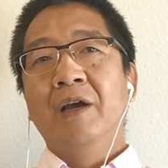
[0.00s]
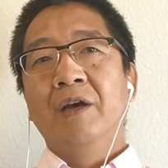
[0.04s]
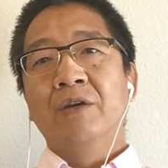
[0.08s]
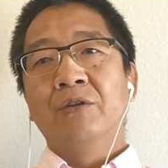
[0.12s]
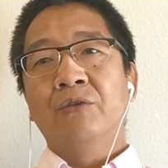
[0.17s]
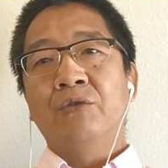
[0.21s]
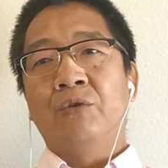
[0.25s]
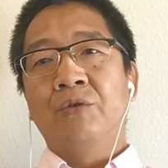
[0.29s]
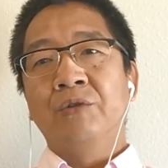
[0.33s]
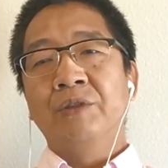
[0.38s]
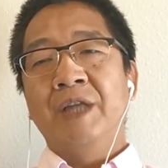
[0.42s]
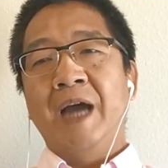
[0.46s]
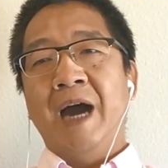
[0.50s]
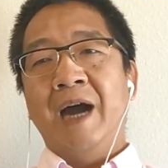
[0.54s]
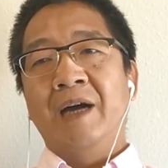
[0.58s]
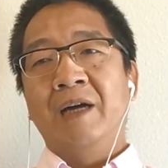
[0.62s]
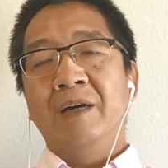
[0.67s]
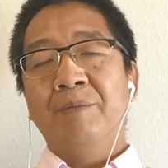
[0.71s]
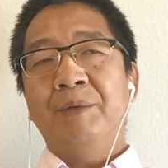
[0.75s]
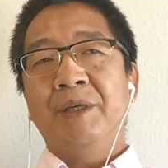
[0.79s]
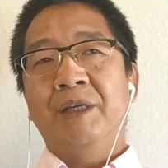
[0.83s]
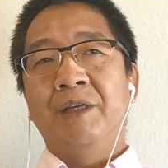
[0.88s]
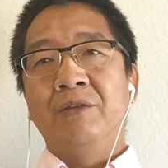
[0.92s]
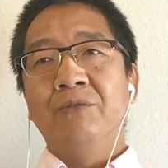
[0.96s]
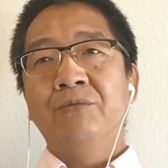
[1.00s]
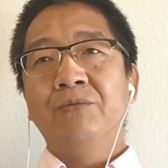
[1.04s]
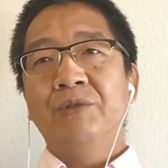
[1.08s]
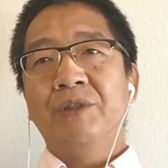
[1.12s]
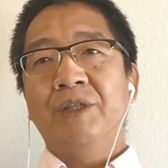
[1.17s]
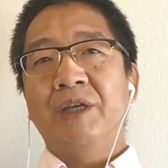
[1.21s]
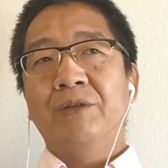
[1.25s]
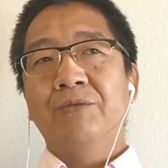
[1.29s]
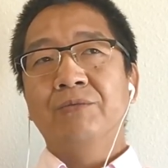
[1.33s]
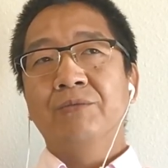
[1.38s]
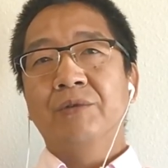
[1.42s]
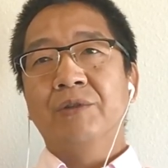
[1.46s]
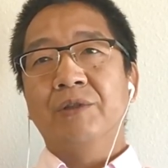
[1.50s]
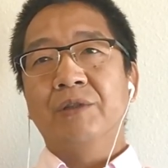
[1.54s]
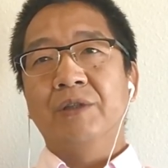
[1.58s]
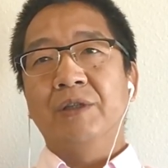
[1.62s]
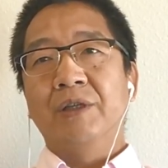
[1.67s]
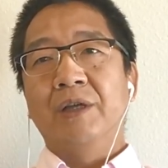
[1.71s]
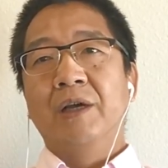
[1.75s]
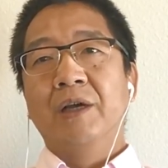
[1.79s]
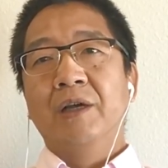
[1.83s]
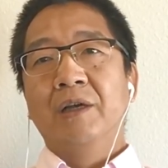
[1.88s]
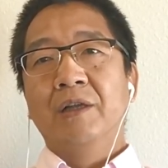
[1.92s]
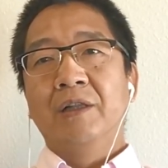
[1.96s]
从两个平路节度使
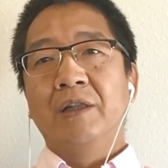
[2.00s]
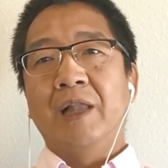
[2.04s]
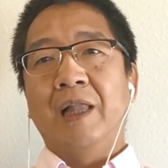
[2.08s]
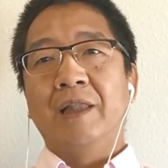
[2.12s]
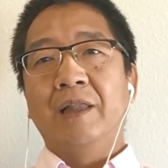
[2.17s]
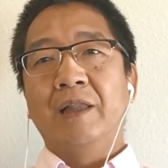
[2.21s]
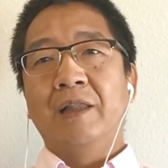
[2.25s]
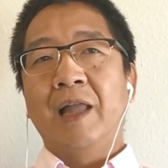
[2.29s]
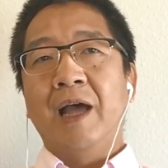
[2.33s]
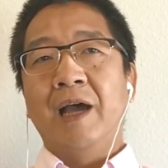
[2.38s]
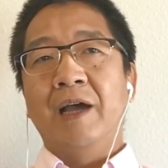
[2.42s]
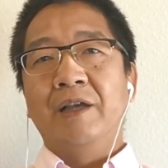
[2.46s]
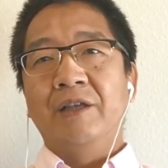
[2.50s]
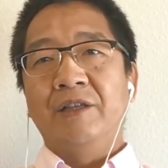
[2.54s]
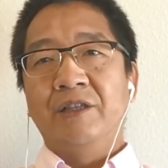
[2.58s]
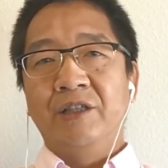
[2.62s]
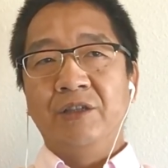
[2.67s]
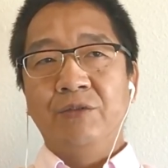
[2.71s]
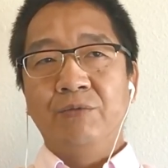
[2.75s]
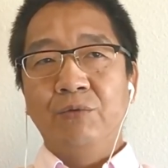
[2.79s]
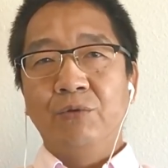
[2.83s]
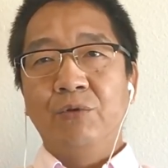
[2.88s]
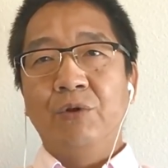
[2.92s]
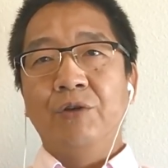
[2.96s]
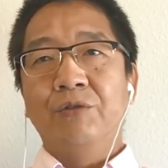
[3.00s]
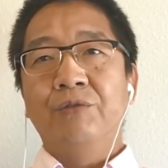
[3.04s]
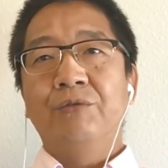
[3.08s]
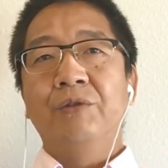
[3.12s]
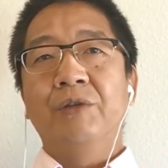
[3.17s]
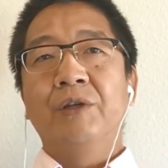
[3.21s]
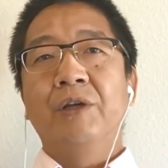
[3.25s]
那那移居过去的。